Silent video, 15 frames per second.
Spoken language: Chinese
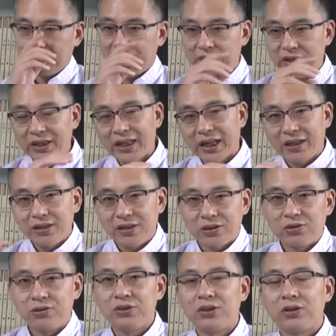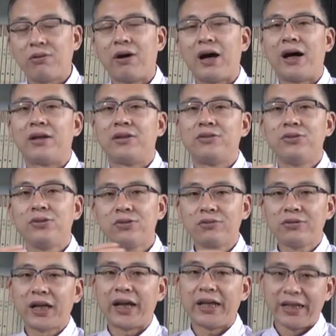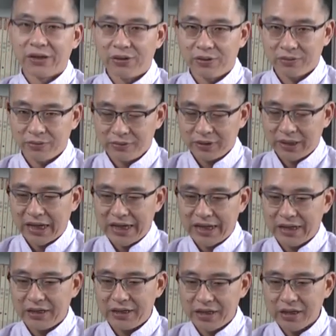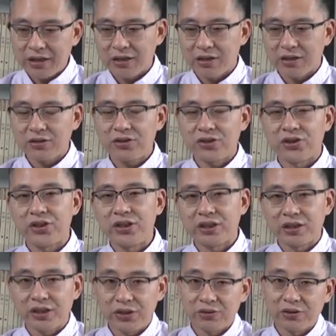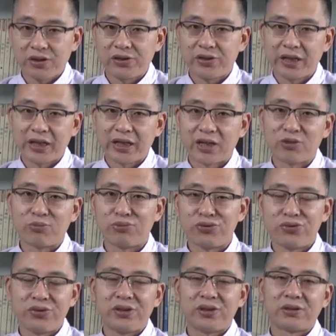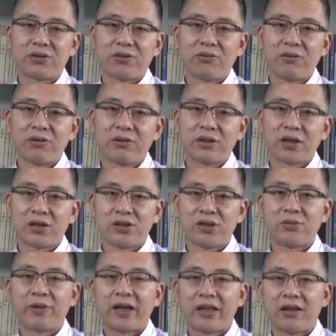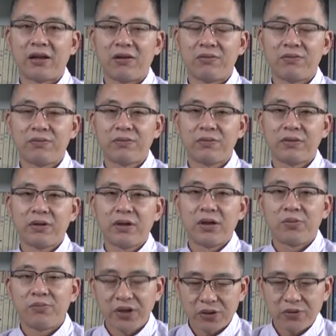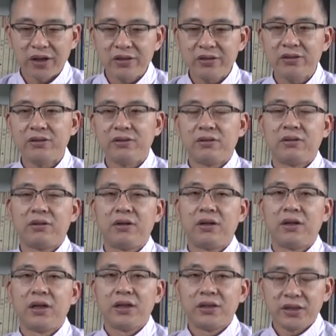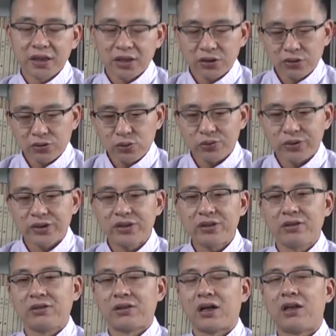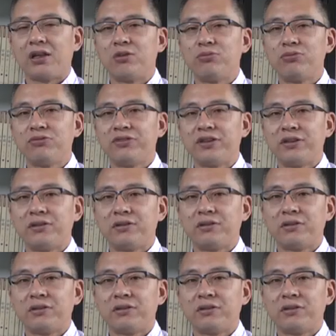以及他的行动计划，最终他也。他也也可能执行了一段时间，他就不去行动，他失败的，没关系，这个都属于正常的部分。